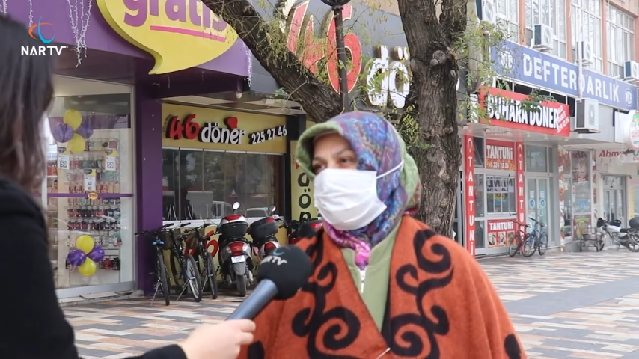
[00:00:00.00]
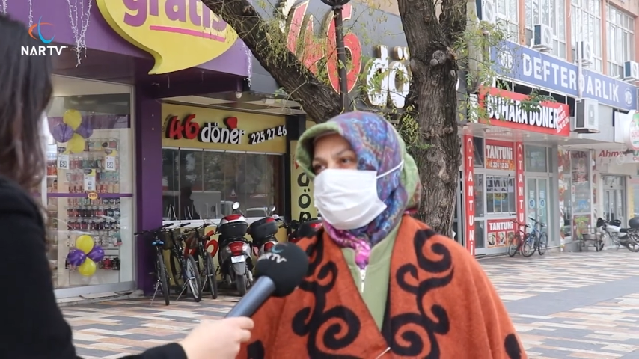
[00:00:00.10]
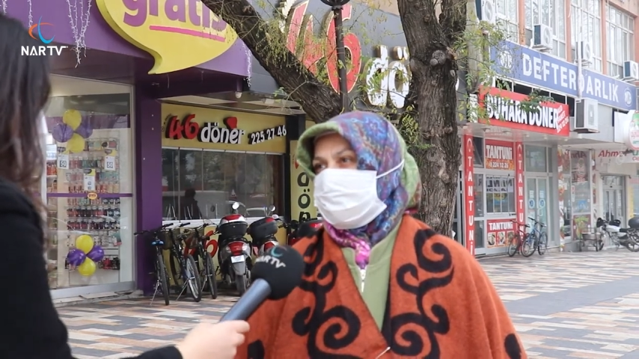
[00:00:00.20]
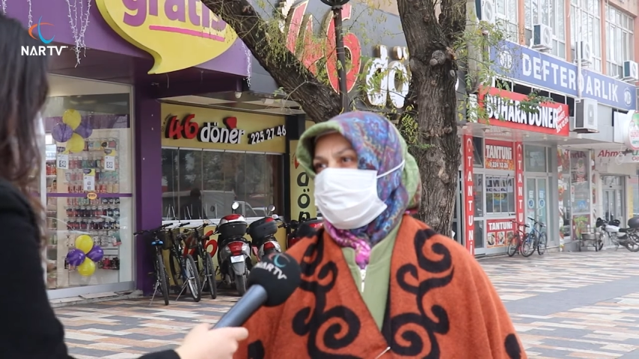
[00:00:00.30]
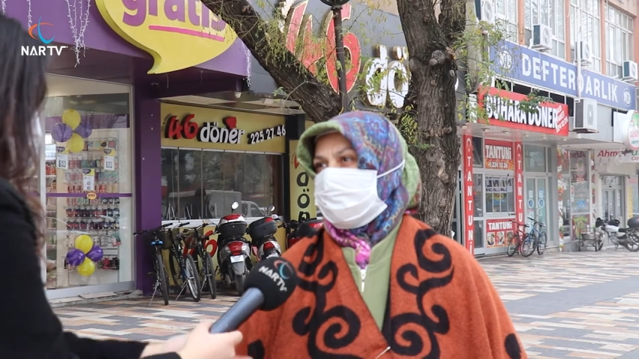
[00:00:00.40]

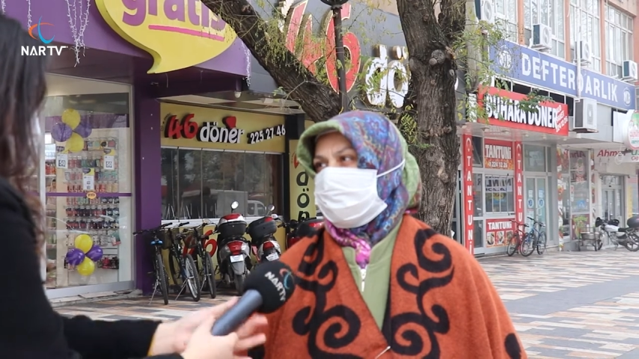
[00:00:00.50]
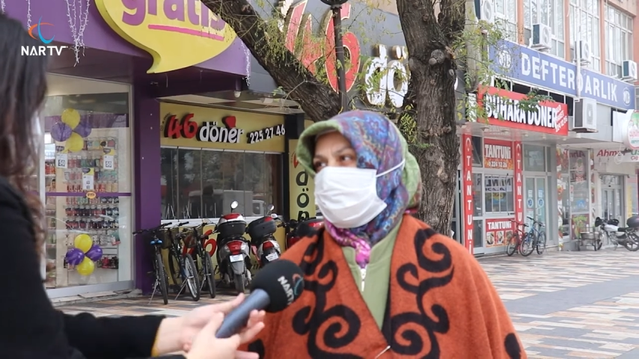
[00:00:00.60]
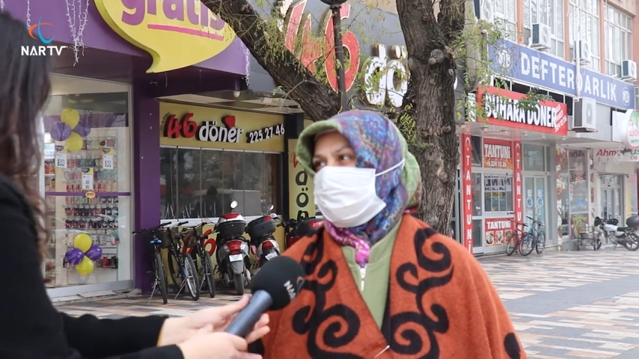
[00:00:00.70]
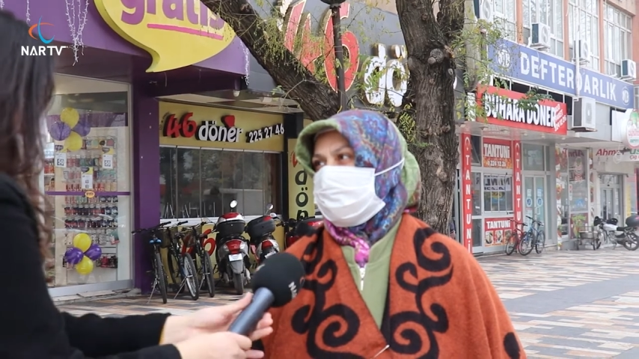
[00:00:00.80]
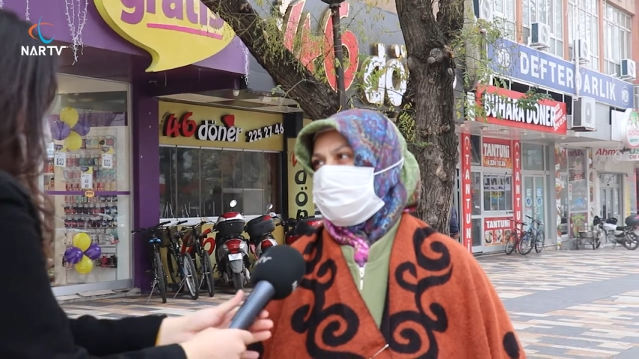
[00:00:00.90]

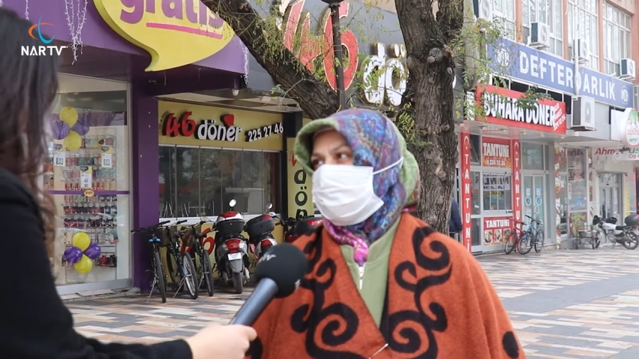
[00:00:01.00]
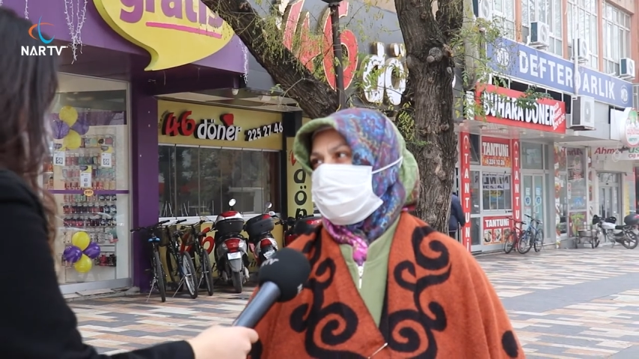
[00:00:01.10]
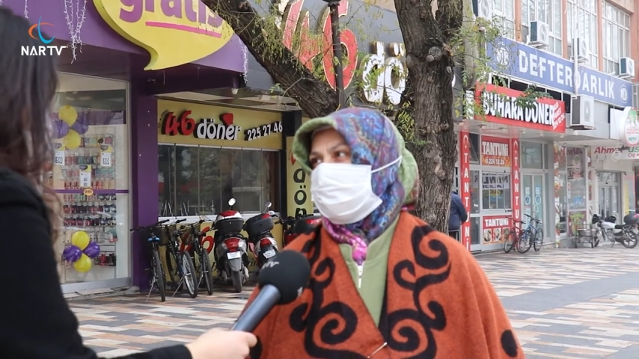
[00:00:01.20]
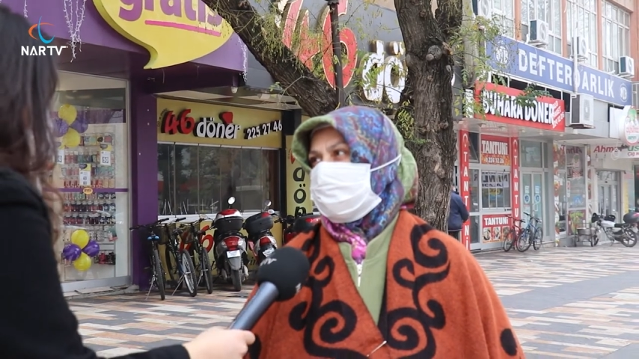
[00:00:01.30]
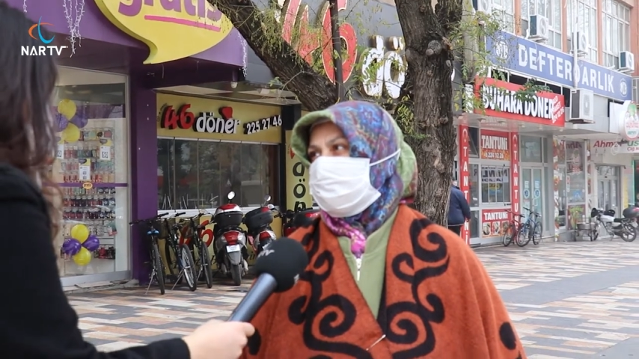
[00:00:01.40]
Çevremdeki
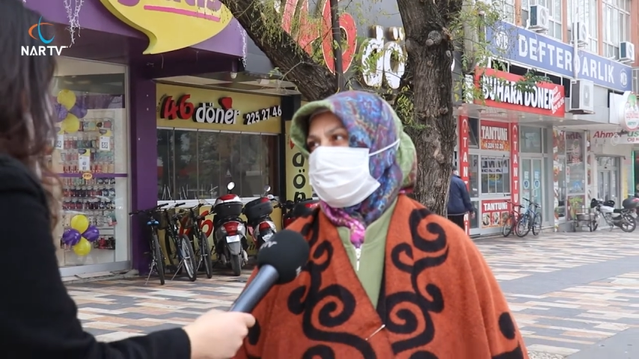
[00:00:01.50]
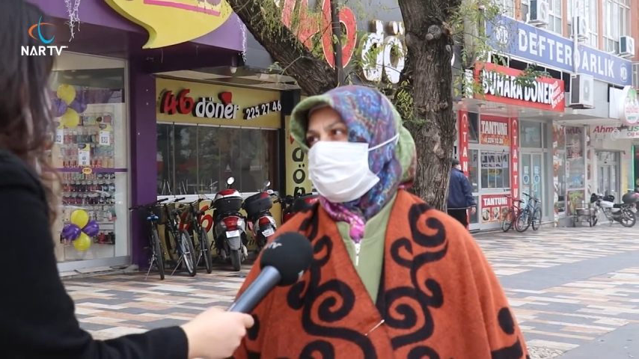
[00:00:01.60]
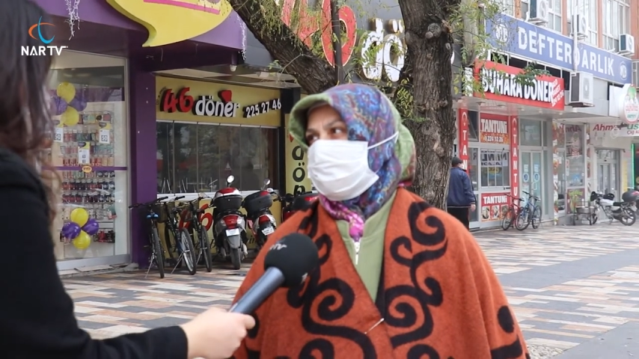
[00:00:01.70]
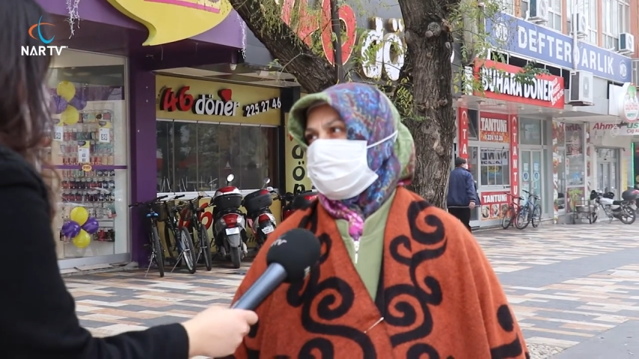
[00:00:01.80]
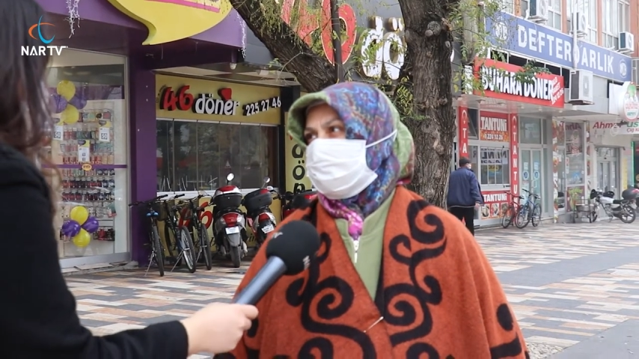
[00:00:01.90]
edindiğim
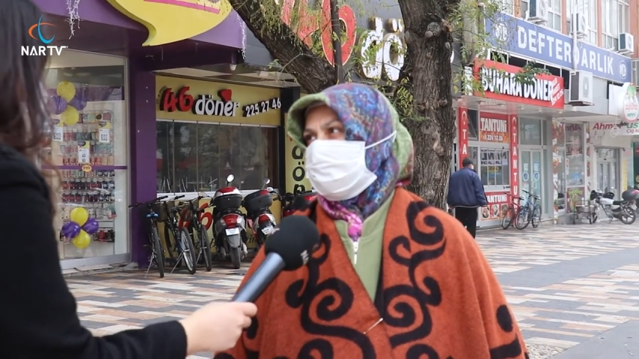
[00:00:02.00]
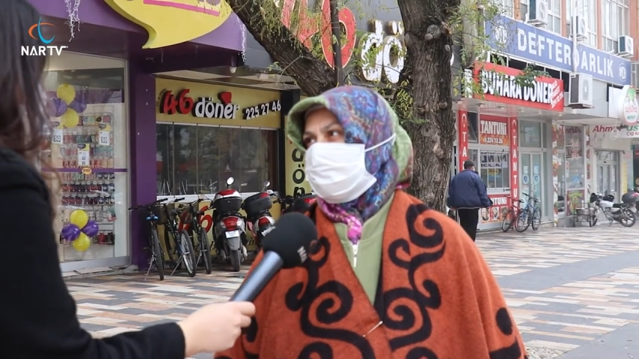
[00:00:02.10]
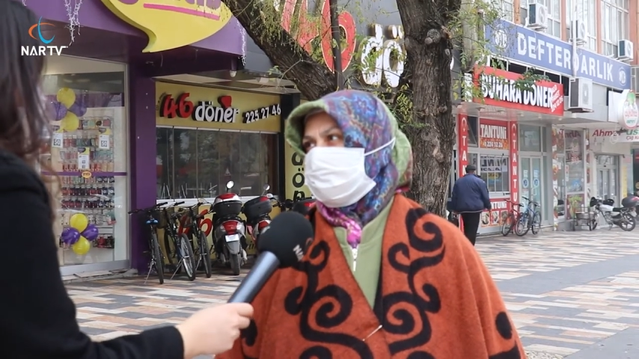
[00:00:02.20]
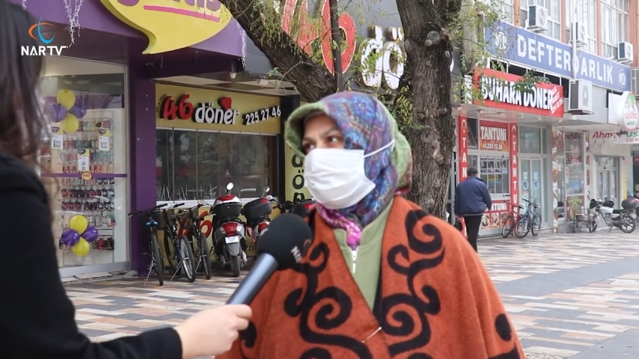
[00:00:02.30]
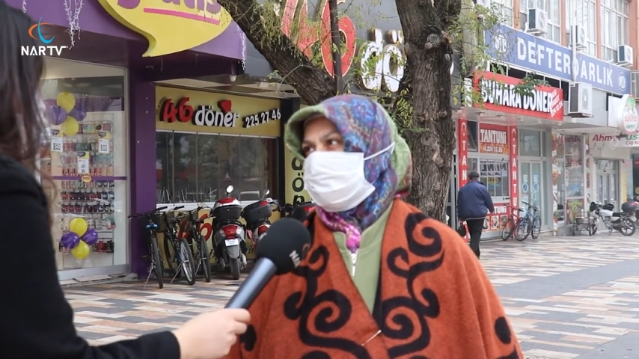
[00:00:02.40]
bilgiler,
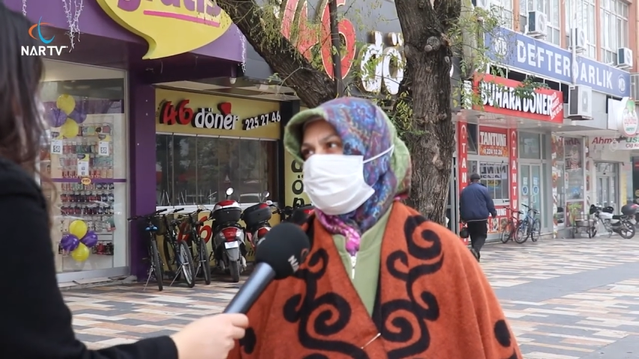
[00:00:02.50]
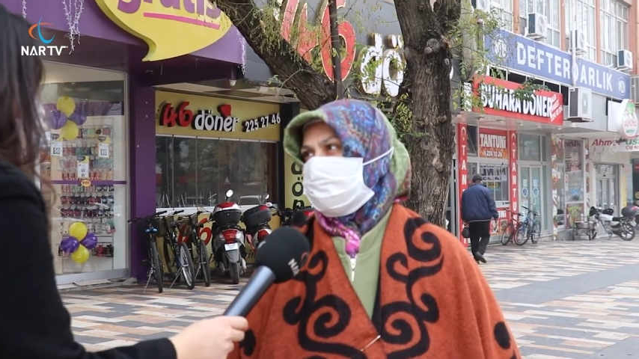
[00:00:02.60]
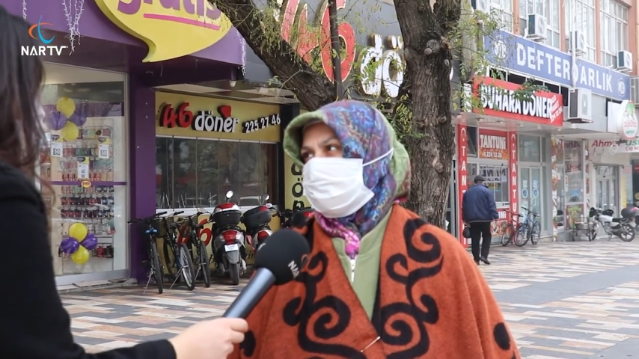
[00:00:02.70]
şeyler kızım.